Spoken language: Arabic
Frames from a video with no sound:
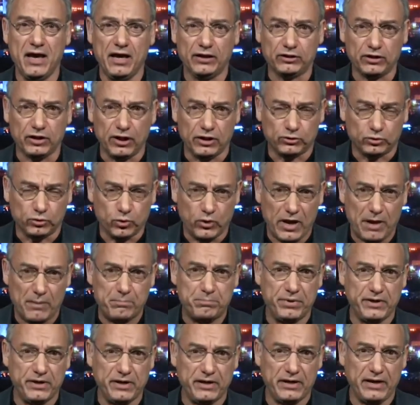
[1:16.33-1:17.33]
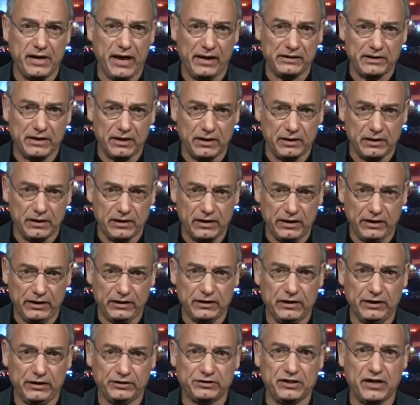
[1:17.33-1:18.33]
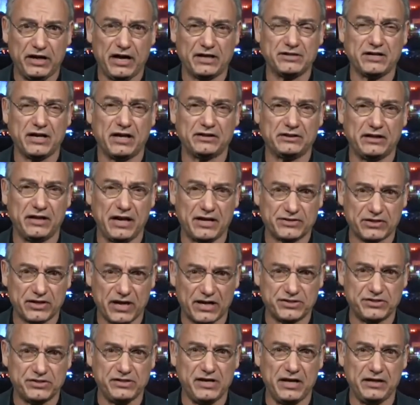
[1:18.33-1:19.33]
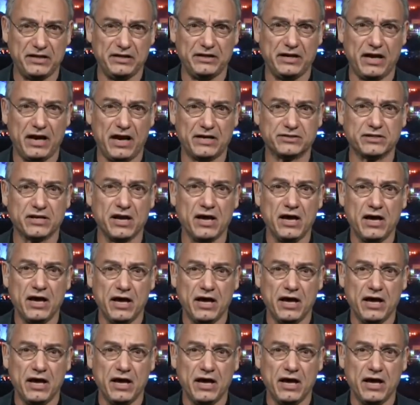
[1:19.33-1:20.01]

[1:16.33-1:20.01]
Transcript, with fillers: تلبي يعني الاحتياجات الأساسية للناس